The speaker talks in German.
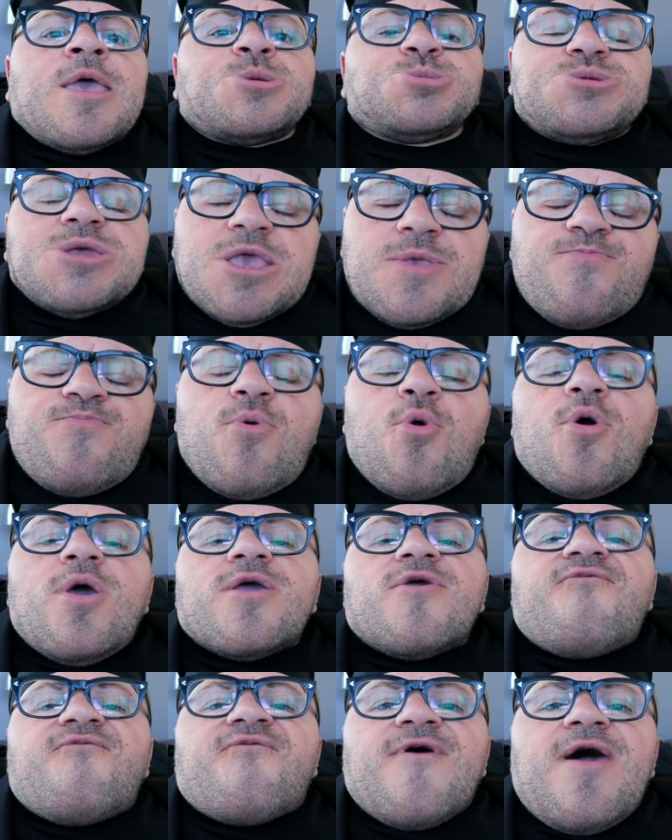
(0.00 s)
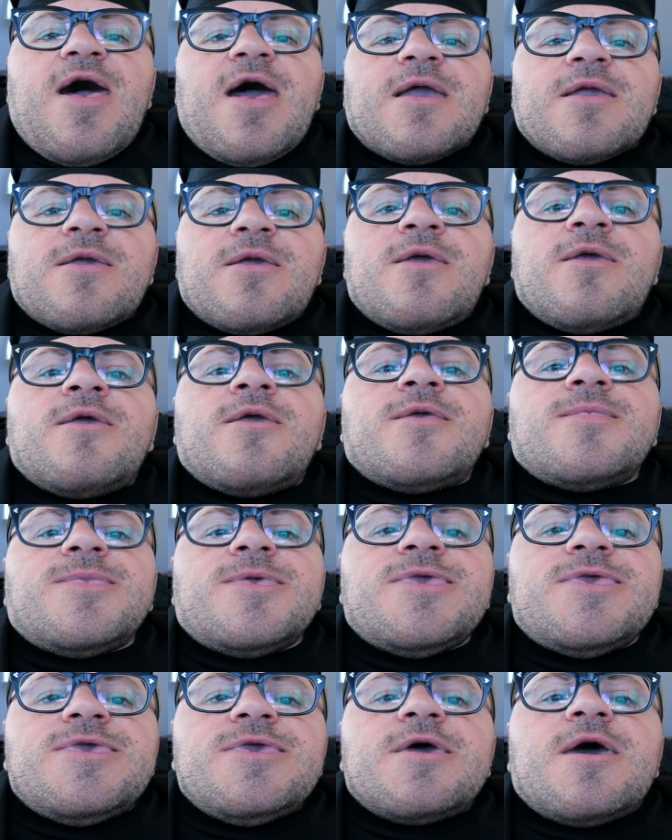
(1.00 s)
Schickt mir eure Fragen,
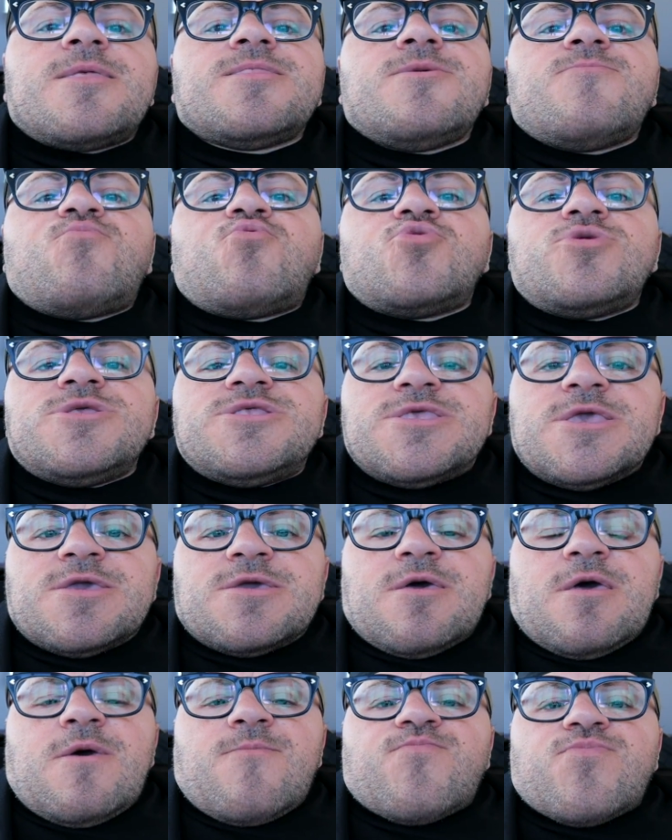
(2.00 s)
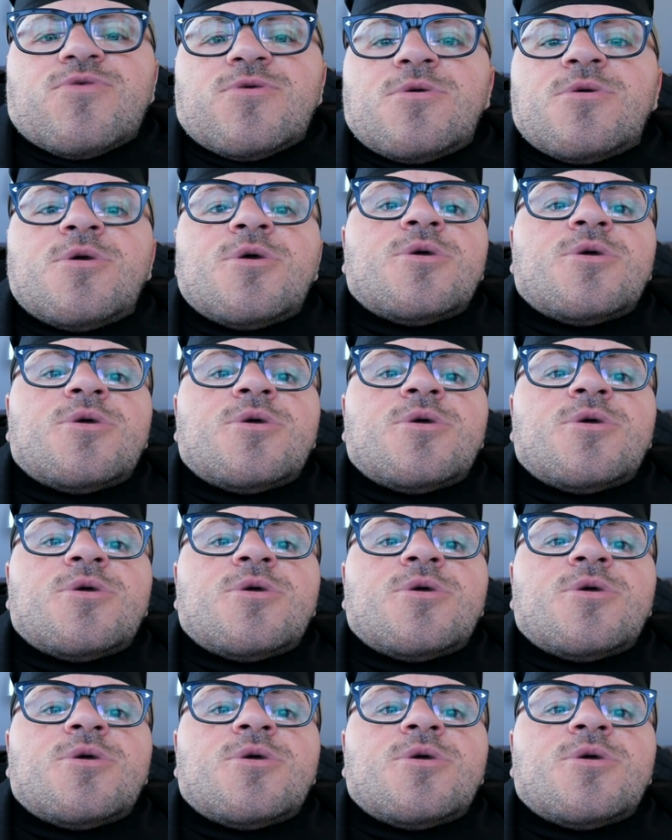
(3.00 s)
die ihr an die Politiker habt.